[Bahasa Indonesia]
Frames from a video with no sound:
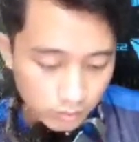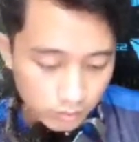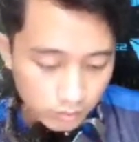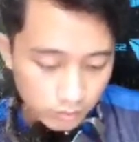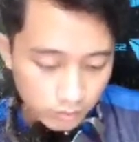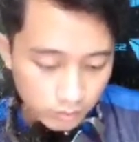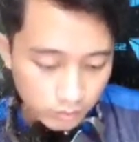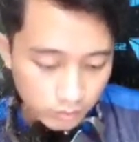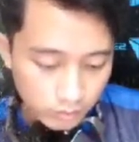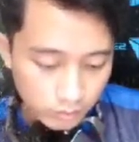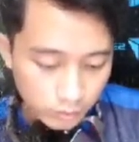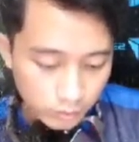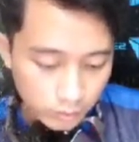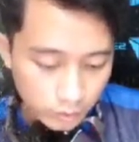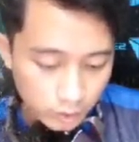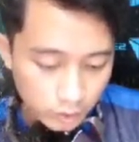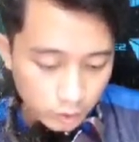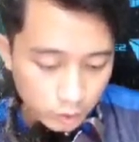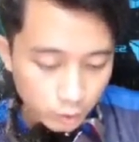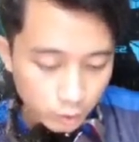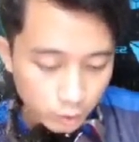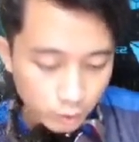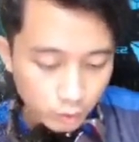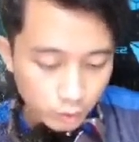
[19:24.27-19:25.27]

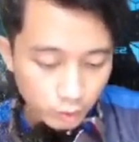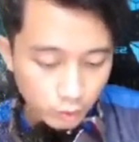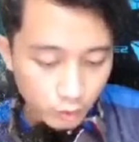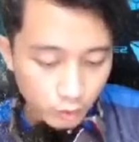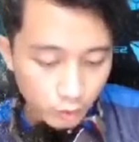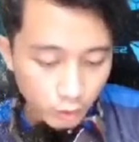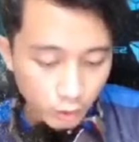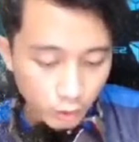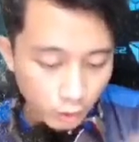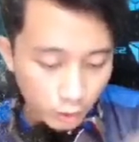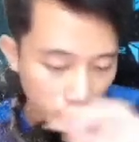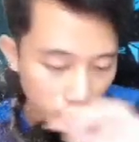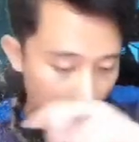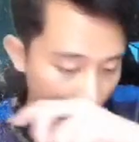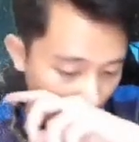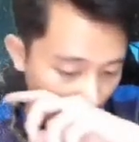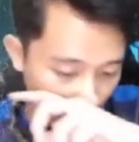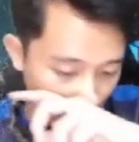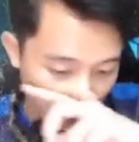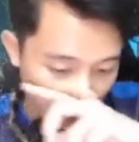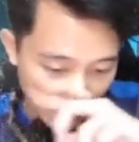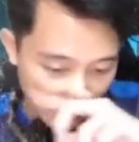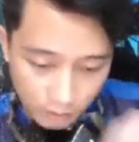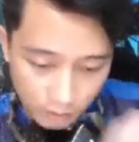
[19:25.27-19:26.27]
Disuruh lot
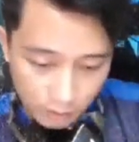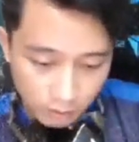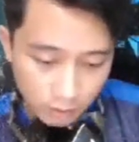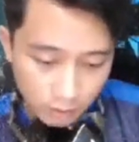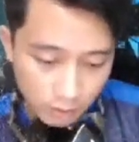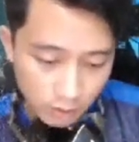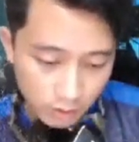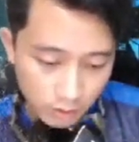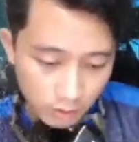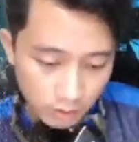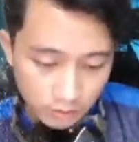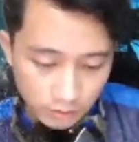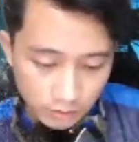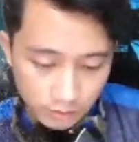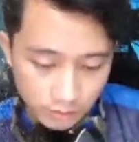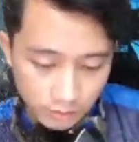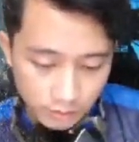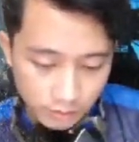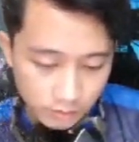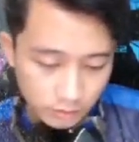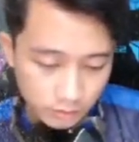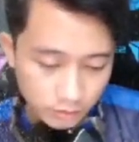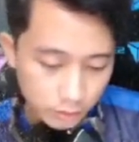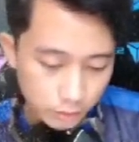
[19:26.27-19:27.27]
lot lot.
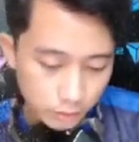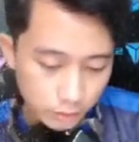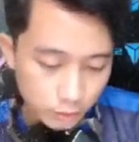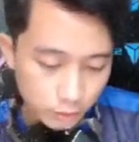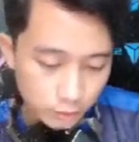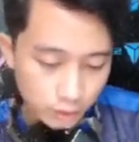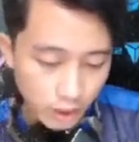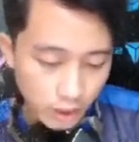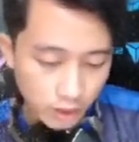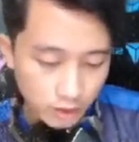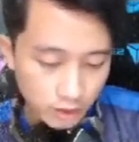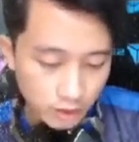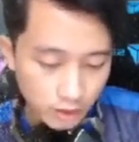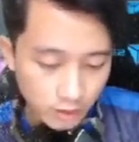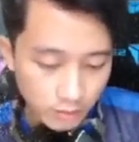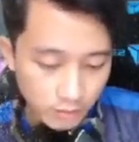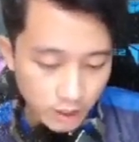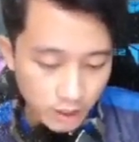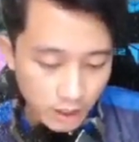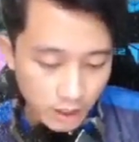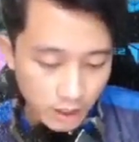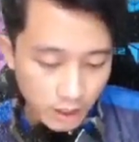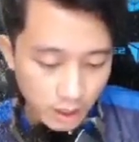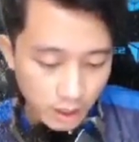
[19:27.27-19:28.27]
Susahnya
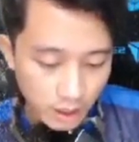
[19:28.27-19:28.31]
mana?